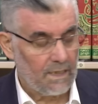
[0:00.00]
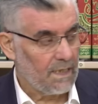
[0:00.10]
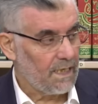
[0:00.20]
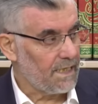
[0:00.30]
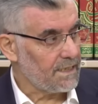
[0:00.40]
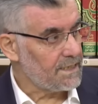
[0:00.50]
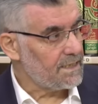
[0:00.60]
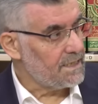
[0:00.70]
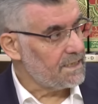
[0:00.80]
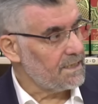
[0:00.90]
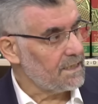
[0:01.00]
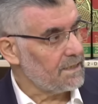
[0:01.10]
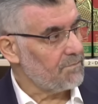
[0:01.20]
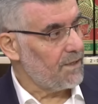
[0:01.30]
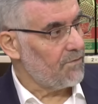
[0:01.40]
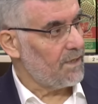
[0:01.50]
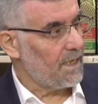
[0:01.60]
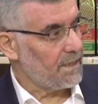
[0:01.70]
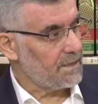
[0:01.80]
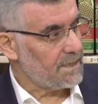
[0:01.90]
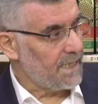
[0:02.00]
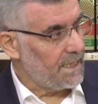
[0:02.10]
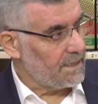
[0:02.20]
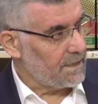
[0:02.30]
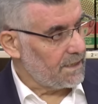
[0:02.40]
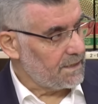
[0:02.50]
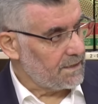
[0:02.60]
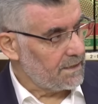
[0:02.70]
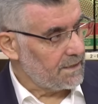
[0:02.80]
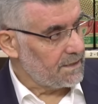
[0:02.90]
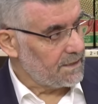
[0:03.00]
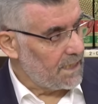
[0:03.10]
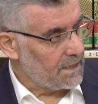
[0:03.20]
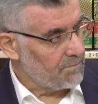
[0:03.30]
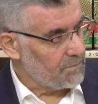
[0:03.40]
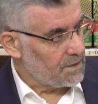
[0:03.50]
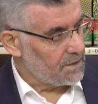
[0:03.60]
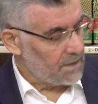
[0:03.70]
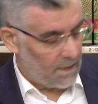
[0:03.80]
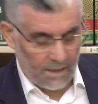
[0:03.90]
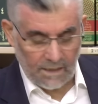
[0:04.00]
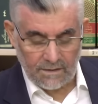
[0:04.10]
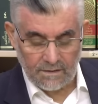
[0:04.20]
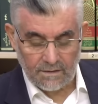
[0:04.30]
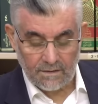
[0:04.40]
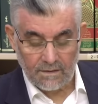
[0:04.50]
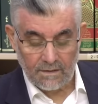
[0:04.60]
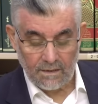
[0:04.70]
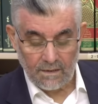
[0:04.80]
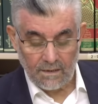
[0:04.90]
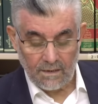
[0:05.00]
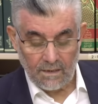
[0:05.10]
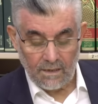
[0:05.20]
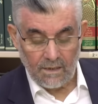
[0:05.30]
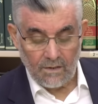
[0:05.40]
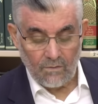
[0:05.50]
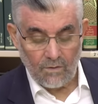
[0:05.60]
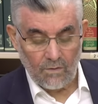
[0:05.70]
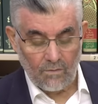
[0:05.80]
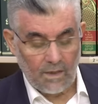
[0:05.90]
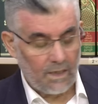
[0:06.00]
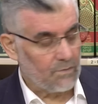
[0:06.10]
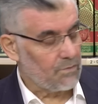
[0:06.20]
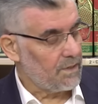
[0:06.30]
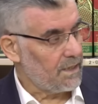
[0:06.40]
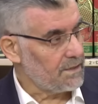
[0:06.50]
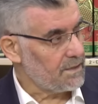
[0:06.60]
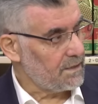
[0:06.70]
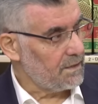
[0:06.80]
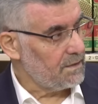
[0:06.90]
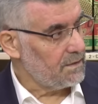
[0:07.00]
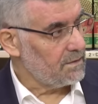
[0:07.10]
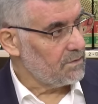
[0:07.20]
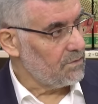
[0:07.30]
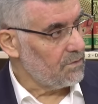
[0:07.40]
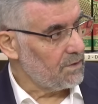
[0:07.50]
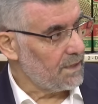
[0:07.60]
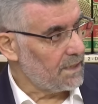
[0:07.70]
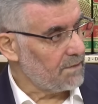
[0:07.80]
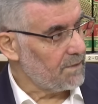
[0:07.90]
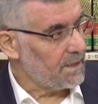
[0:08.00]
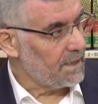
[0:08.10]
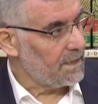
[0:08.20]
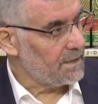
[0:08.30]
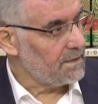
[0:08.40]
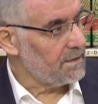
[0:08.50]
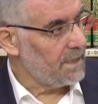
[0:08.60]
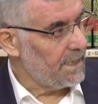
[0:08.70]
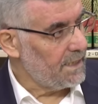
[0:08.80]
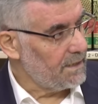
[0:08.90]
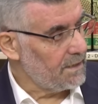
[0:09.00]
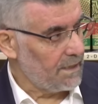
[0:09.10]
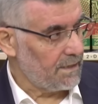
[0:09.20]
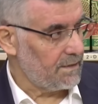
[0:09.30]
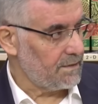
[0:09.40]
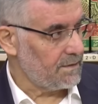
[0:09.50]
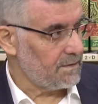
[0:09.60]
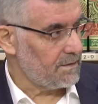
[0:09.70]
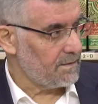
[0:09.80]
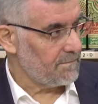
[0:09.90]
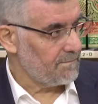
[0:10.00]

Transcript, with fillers: Hayır, sizin Mevlanız, en yakınınız, yardımcınız Allah'tır. Ve huve hayrun nasirin. O yardım edenlerin en hayırlısıdır.